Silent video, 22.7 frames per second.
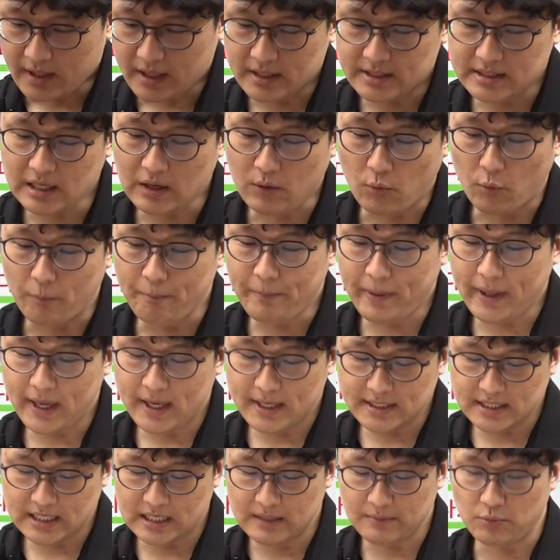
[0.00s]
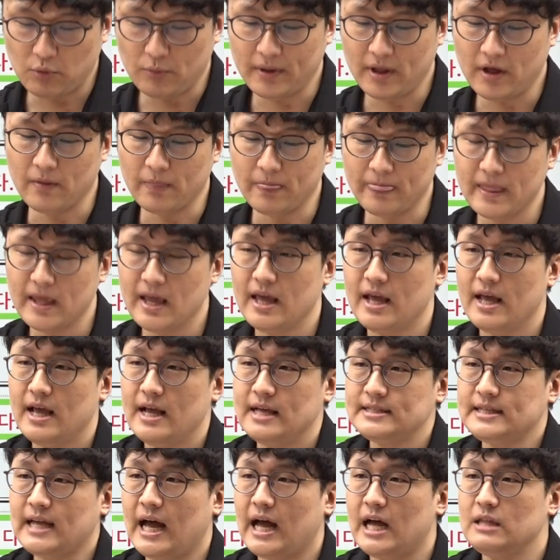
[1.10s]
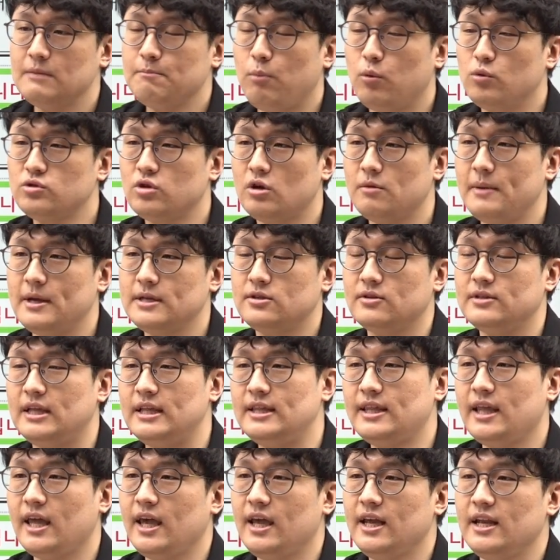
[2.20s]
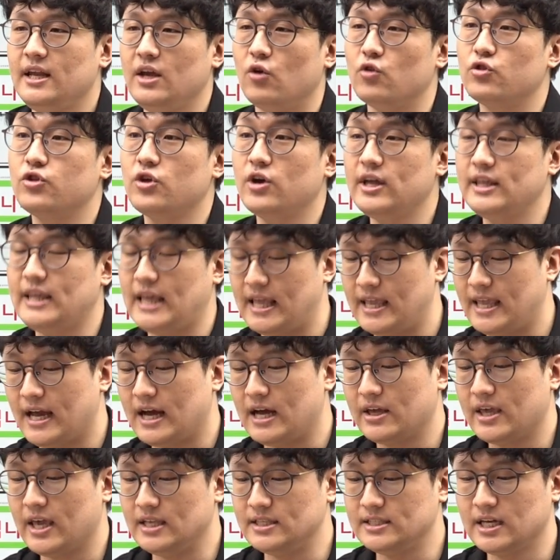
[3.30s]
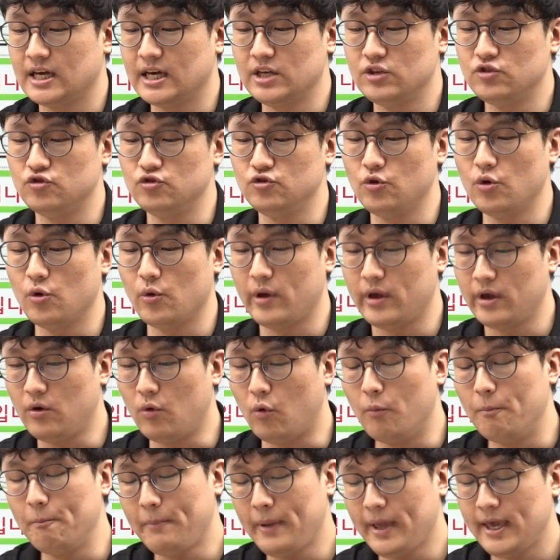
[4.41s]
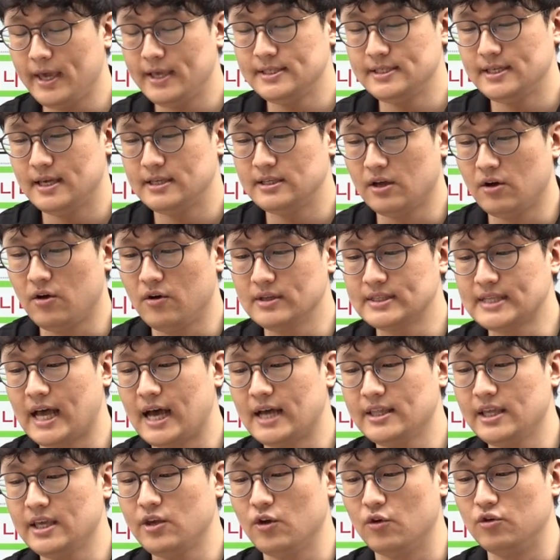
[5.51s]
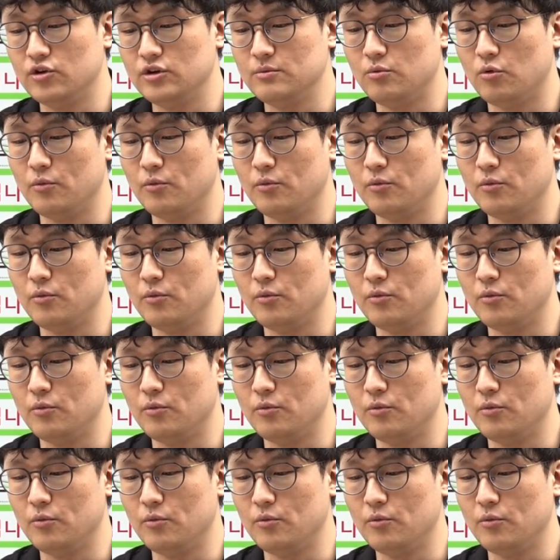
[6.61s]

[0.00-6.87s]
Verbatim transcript: 이제 5페이지를 보면 사안 포섭에서 디테일이 어떻게 되냐가 굉장히 중요해요. 5페이지에서 사안의 경우를